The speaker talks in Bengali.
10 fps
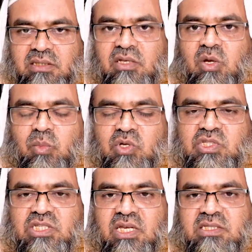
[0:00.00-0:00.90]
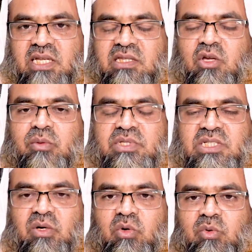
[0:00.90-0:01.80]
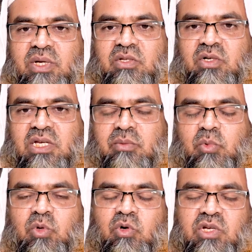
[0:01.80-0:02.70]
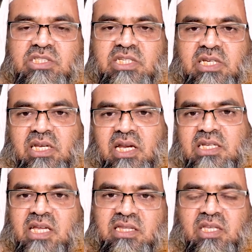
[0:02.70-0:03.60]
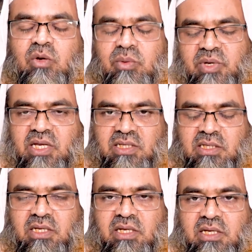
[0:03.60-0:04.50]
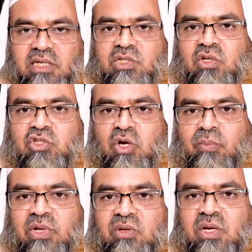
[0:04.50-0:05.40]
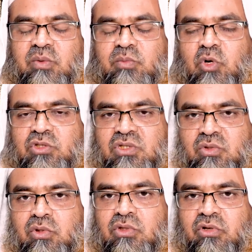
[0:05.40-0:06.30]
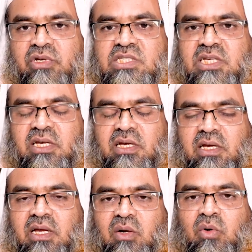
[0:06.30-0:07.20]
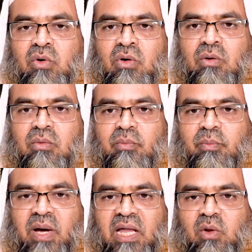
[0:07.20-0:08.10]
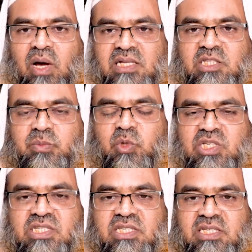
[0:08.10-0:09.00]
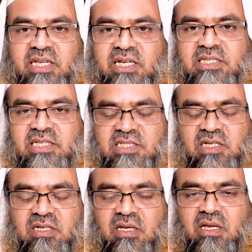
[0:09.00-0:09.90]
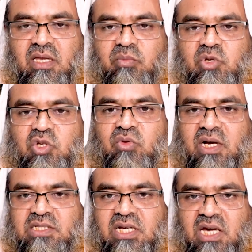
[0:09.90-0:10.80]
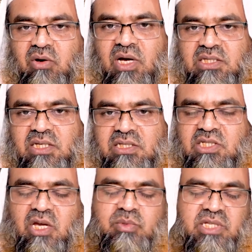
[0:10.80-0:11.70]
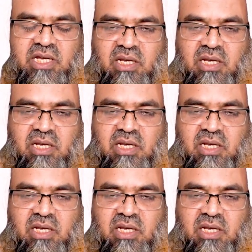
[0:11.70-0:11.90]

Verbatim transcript: তিন নম্বর হচ্ছে জানতে হবে যে অনুবাদকে ভুল করেছে কি না এটা জানতেই হবে আপনাকে এই জন্য সম্পাদনার অত্যন্ত গুরুত্ব রয়েছে কোনো ভালো হাতে পড়েছে তিনি দেখে দিয়েছেন বিশুদ্ধ আকিদার কারো হাতে সেটা আপনি দেখে